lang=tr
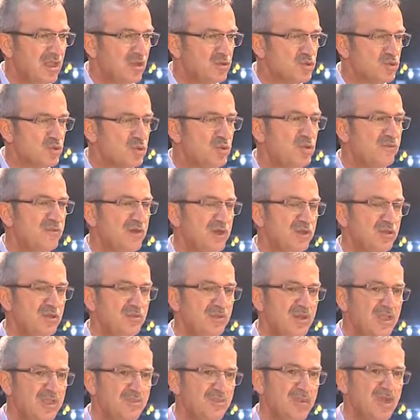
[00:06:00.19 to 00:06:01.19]
Şunu ifade
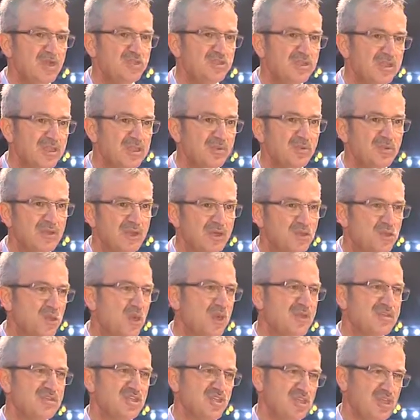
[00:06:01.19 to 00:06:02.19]
ediyorum. İlk başlarda bunlar
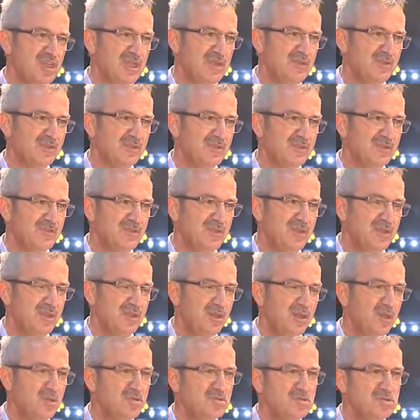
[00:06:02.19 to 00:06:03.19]
çok az kişi geliyordu.
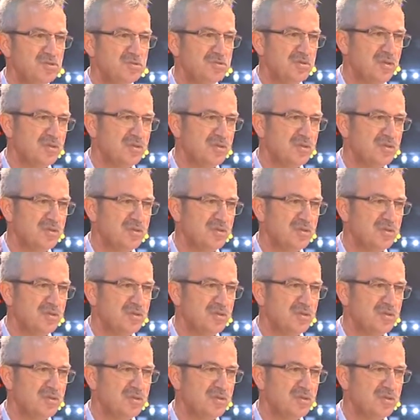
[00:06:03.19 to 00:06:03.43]
300,